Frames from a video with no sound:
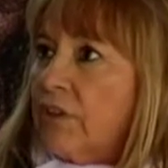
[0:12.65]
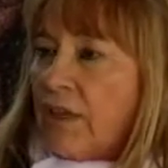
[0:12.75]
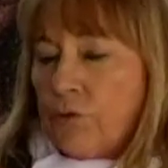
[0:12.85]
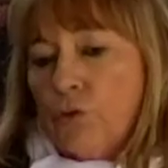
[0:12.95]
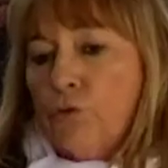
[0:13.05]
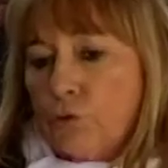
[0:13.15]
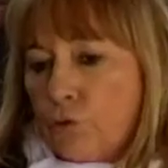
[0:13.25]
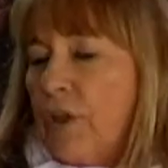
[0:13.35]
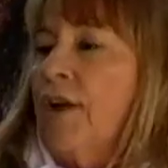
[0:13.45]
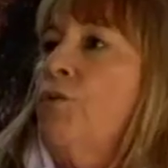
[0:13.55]
tanto los
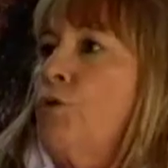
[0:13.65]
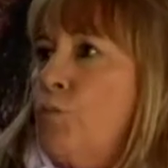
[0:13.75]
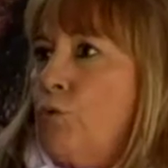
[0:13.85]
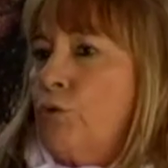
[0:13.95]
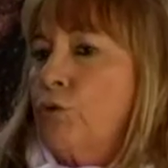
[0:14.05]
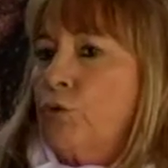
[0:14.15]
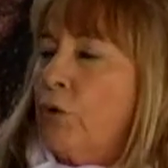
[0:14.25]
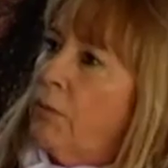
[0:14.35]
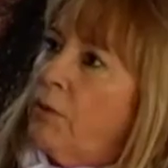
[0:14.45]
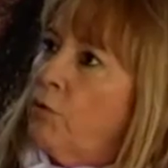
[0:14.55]
soldados como
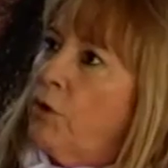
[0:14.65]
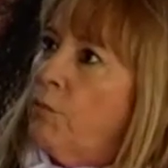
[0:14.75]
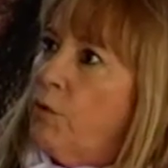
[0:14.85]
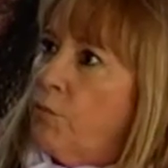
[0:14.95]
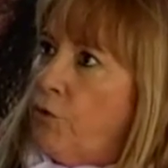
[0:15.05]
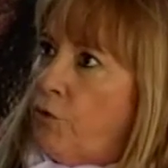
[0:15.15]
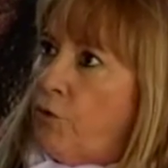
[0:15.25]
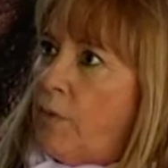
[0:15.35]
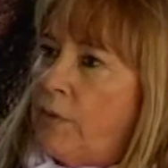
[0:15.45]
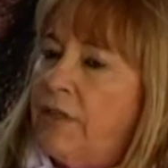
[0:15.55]
nosotros hablamos el mismo
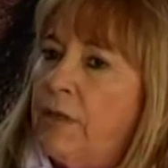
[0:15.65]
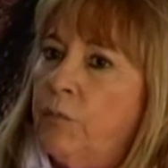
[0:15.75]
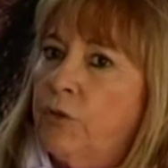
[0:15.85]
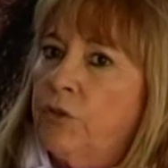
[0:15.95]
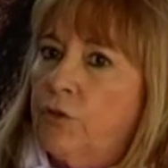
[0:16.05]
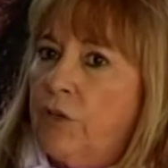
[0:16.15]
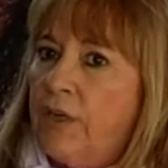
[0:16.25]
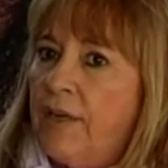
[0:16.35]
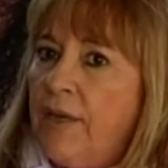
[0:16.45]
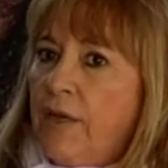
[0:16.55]
idioma. Será por eso
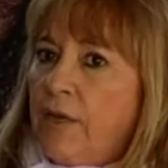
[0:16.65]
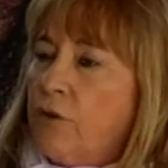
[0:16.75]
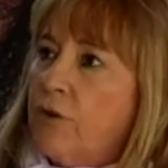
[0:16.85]
que